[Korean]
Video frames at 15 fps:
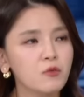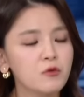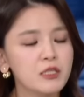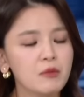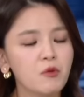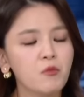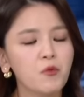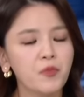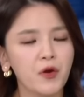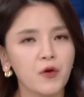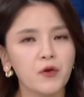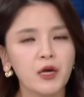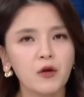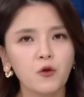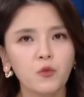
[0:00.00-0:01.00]
보자면 뭐
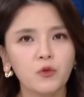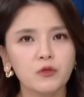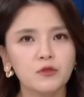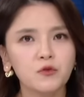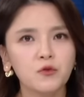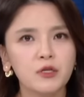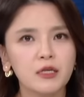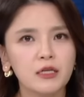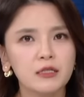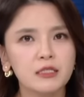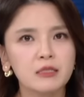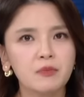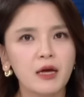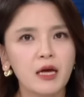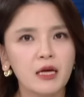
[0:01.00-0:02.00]
별개로 볼 수도
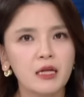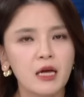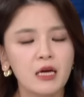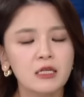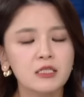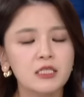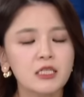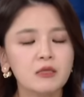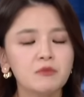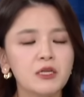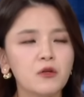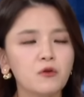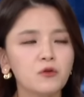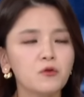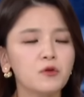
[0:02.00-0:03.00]
있겠지만, 예. 지금
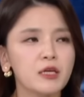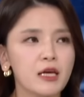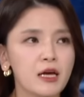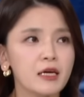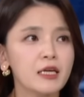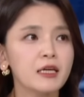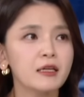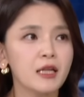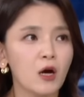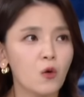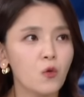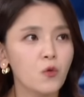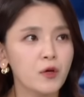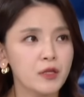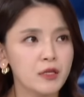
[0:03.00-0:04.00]
새로 또 이야기가
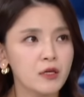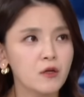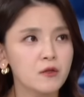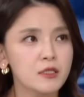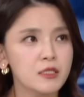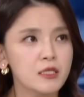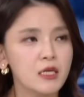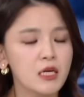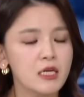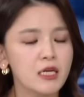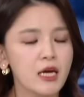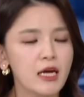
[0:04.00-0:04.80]
나오고 있는 것이